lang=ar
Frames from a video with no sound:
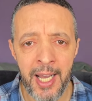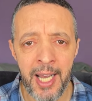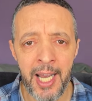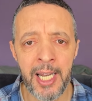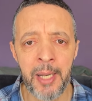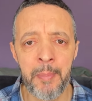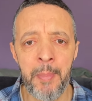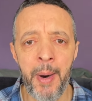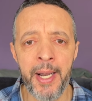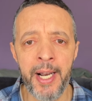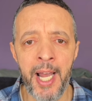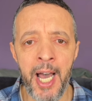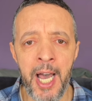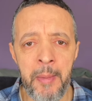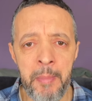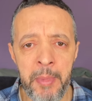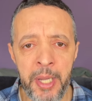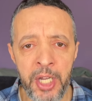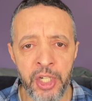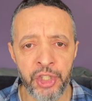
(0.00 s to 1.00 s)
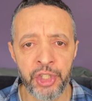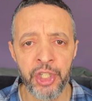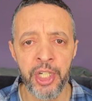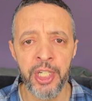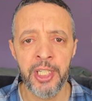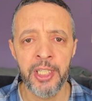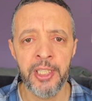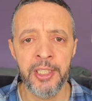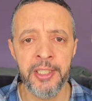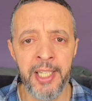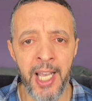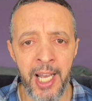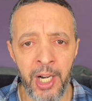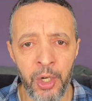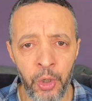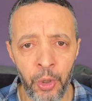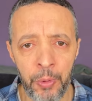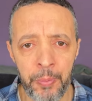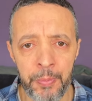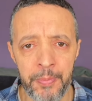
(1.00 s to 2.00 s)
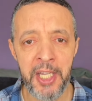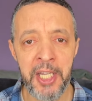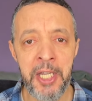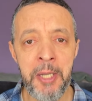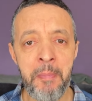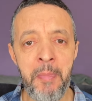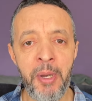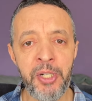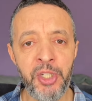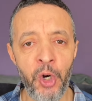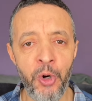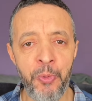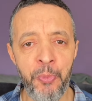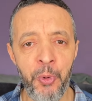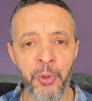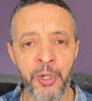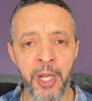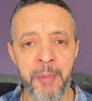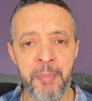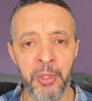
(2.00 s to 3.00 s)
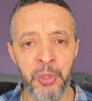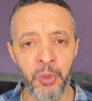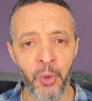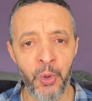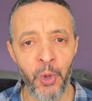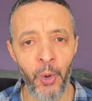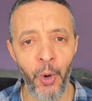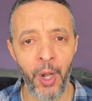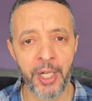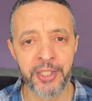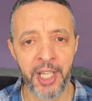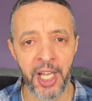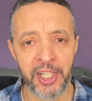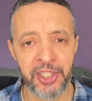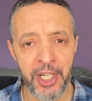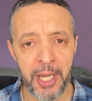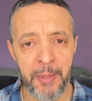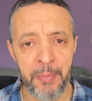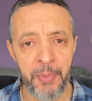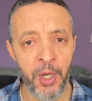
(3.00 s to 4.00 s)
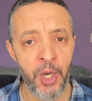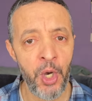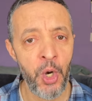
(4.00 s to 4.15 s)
البرامج ديالكم اما جاوبونا بدون لغه خشب